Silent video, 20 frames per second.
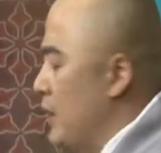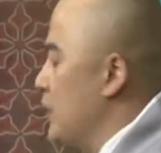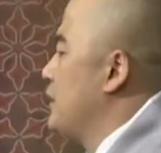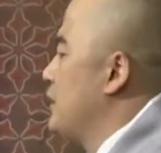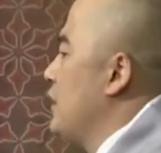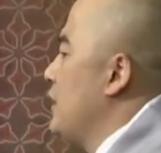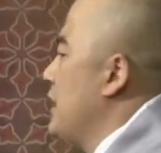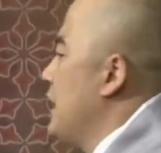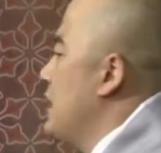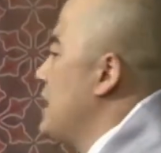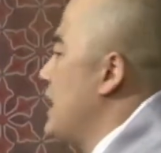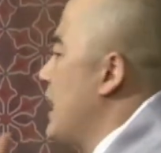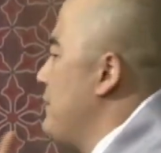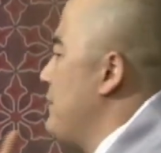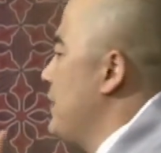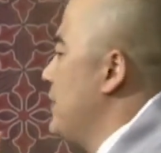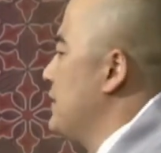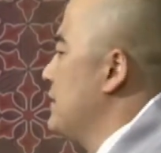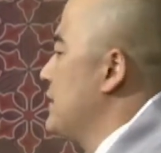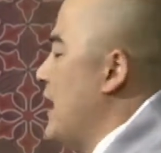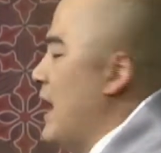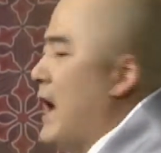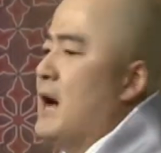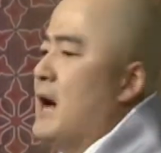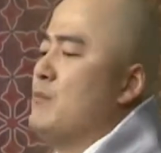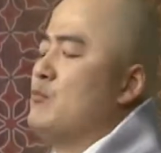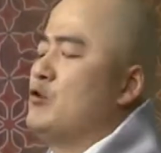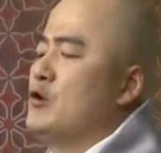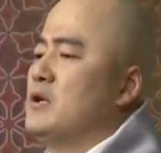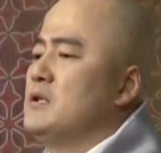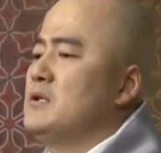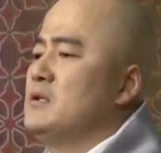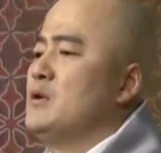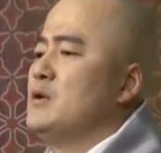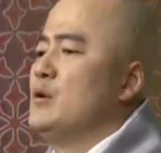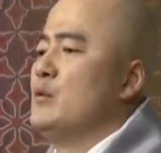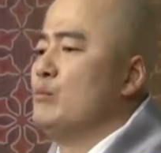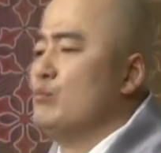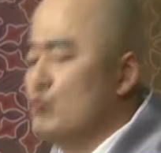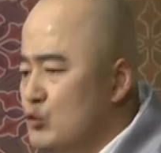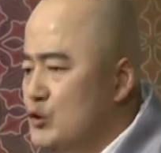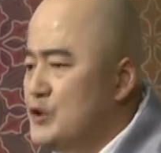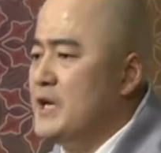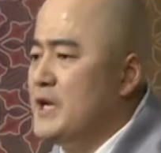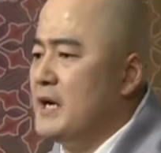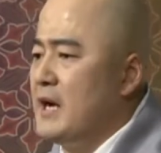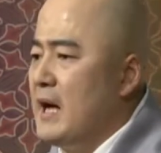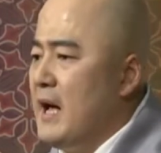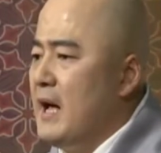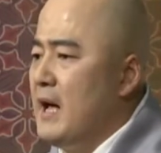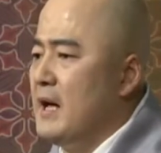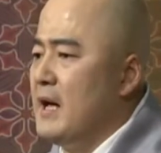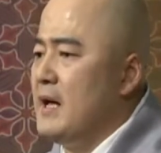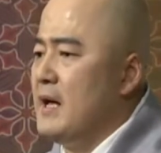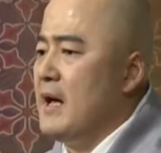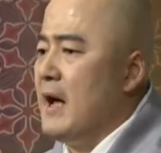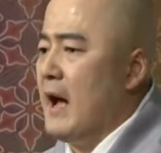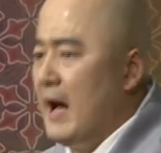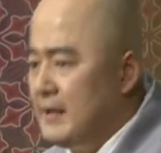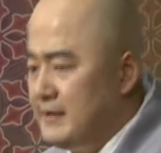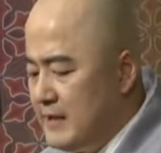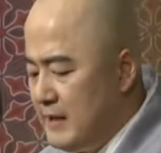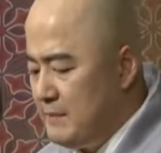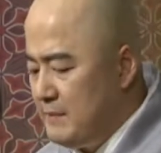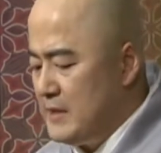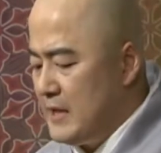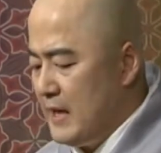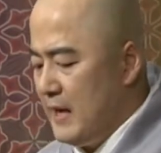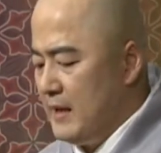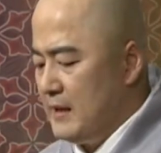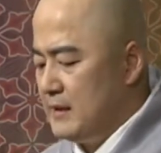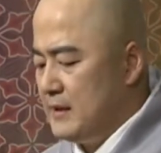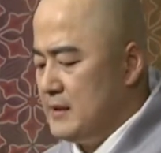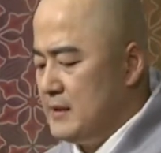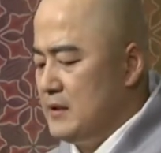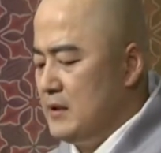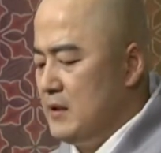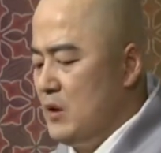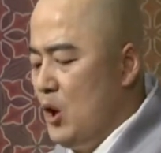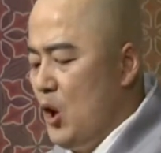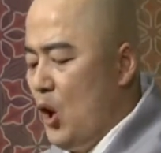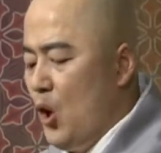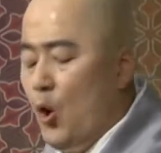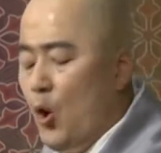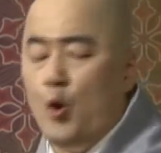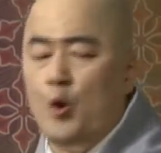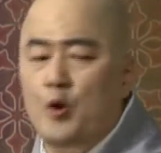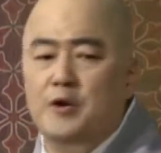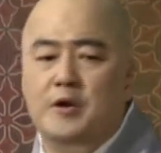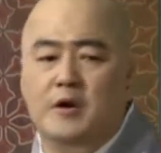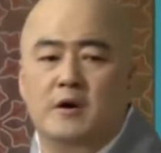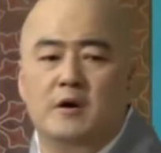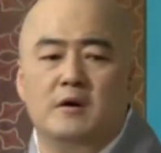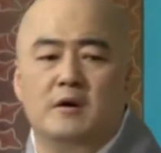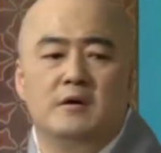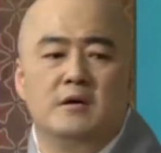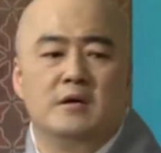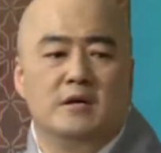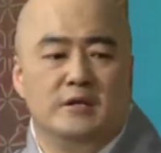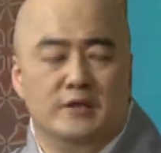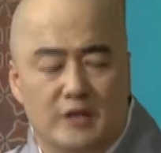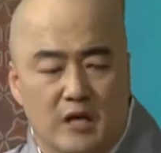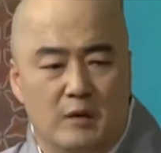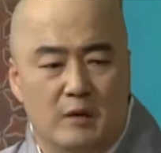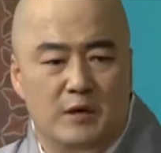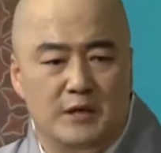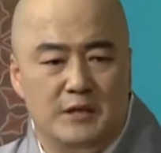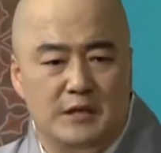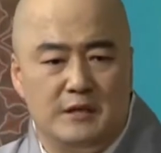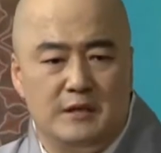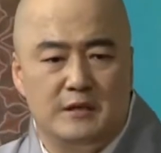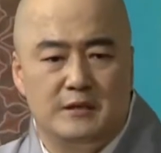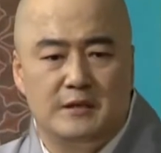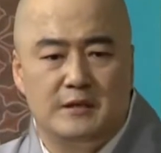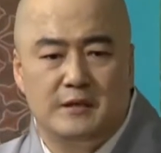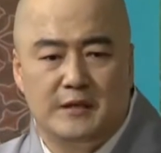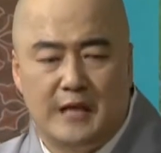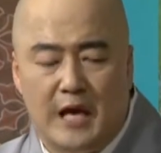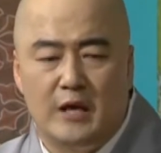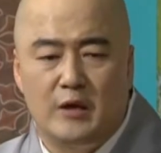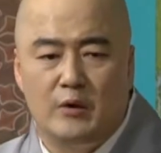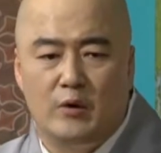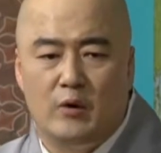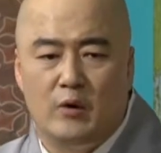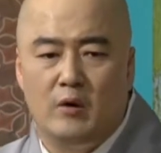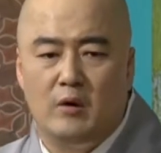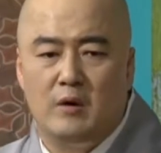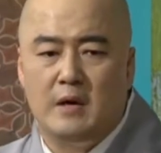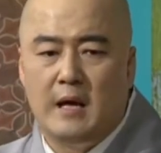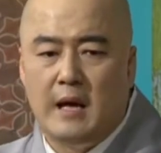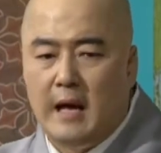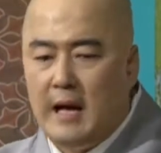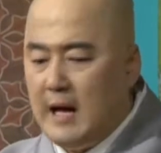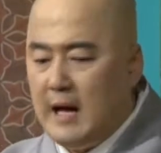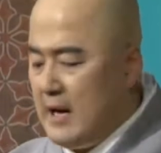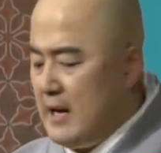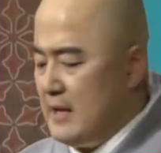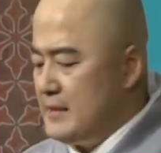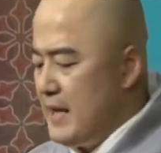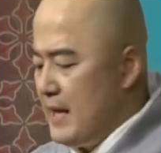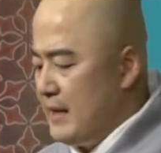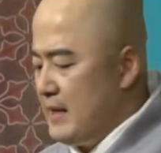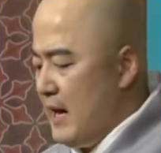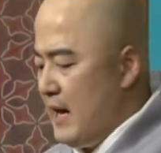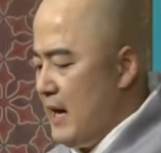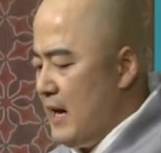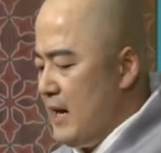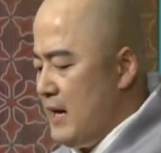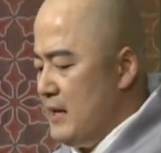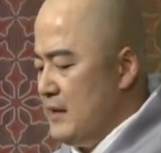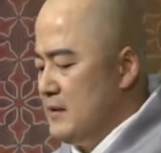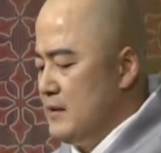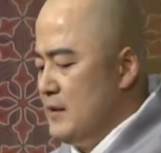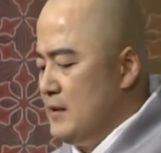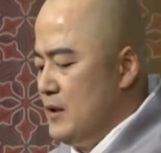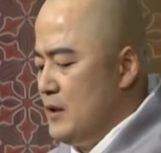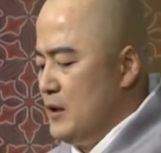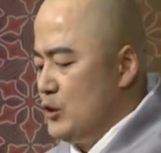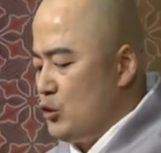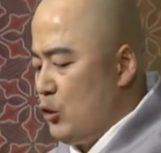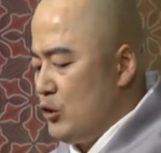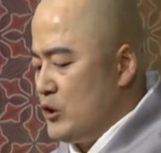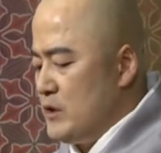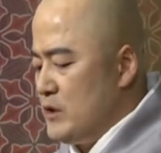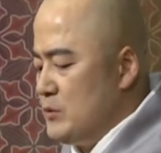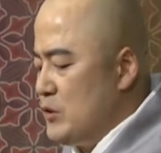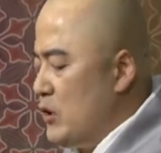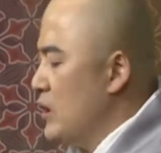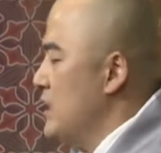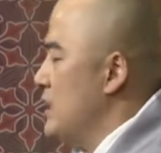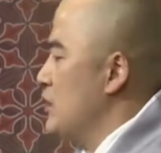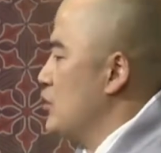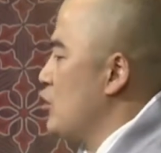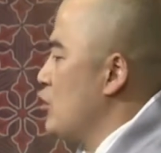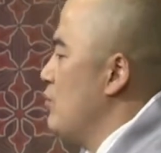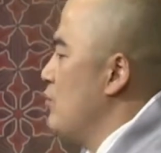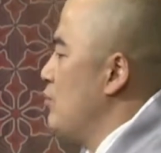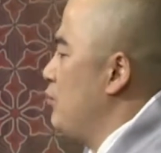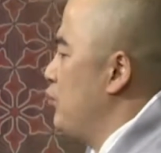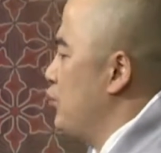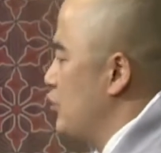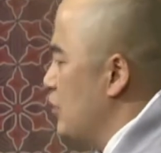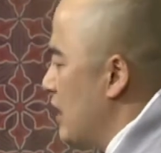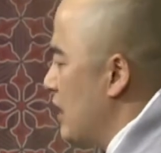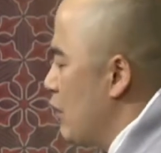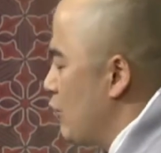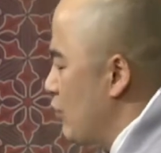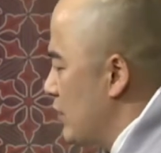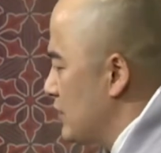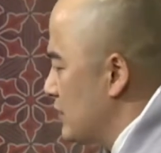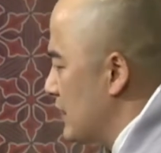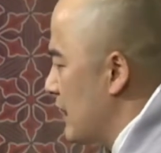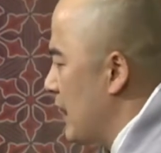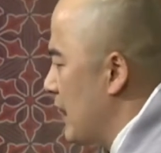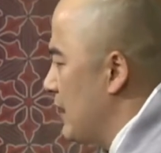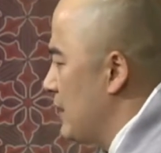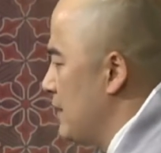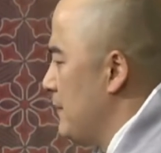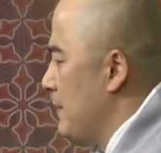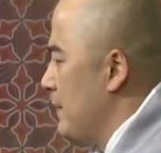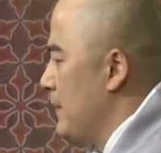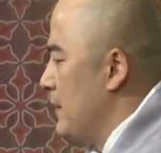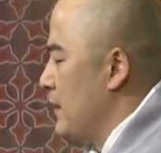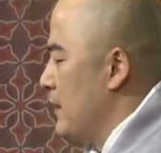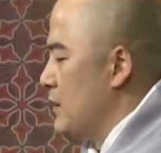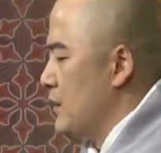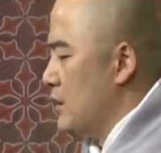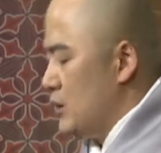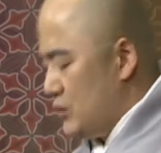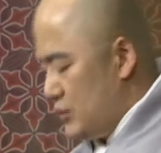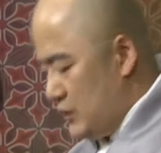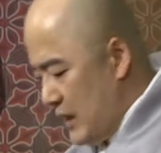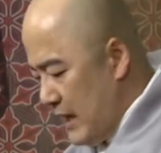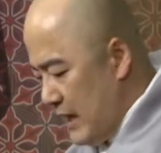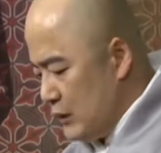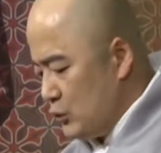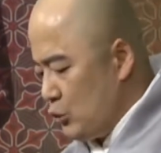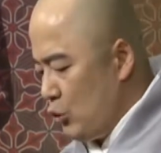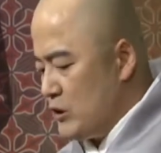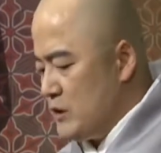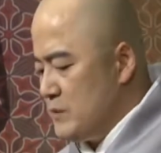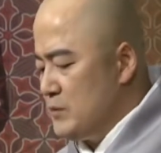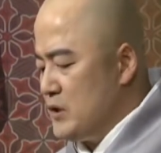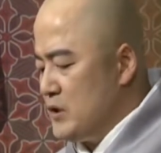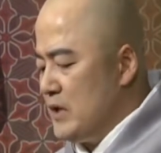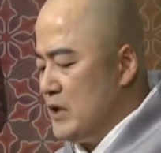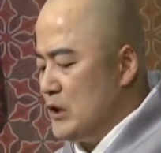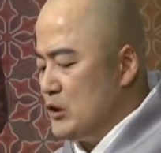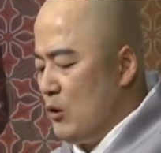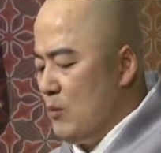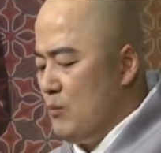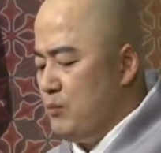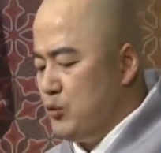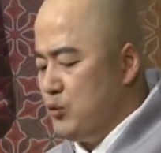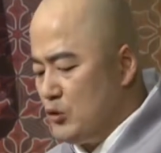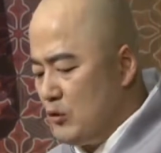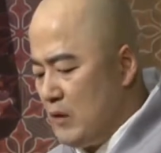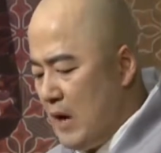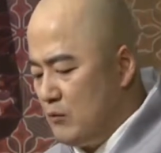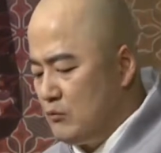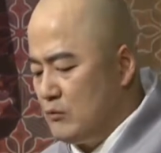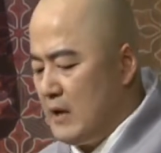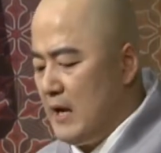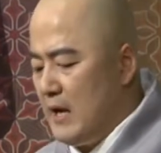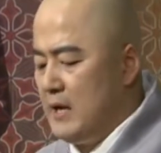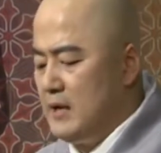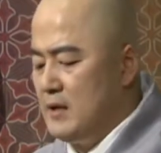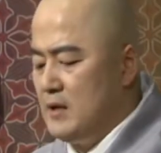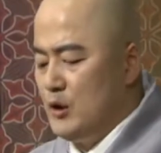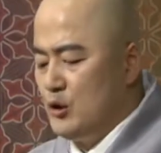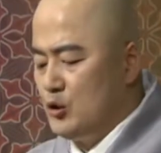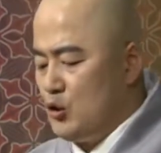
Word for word: 벌떡 일어나면 아무런 문제가 안 됩니다. 그래서 오히려 넘어진 것을 계기로 아, 내가 조심성이 좀 부족하고 있구나 내가 조심성이 좀 부족하구나.